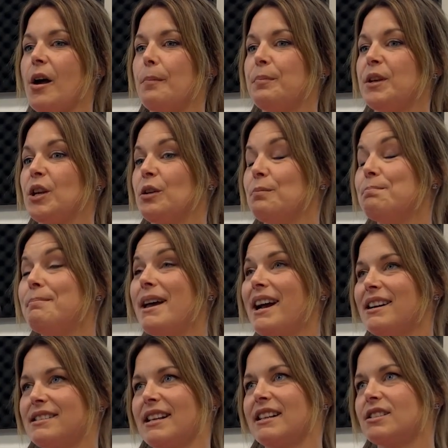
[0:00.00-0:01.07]
puis une
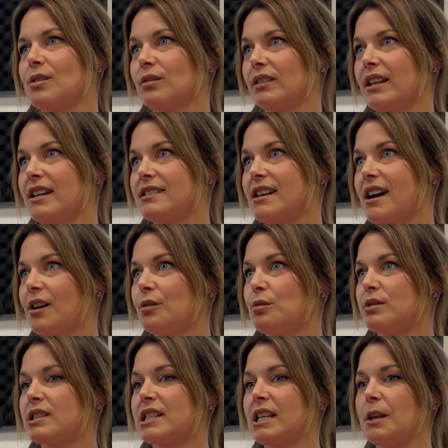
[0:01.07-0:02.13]
belle section de dessert
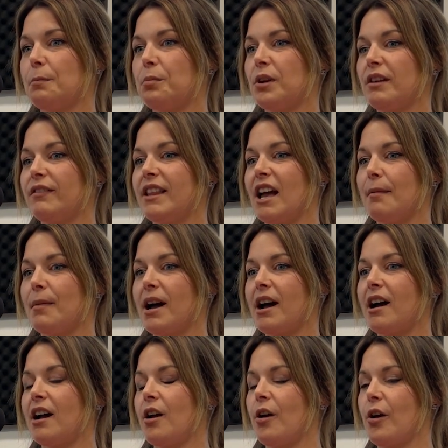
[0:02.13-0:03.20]
aussi. Puis
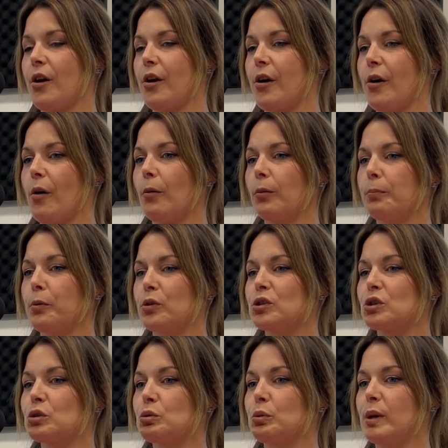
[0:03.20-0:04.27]
évidemment, on
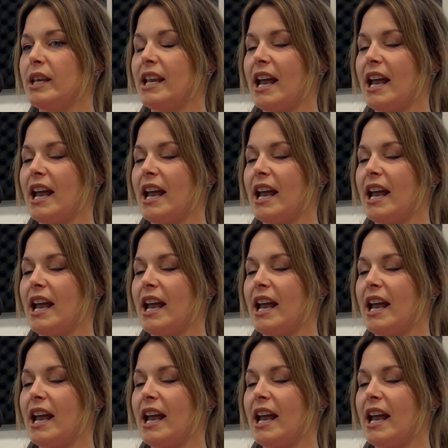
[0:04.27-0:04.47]
poursuit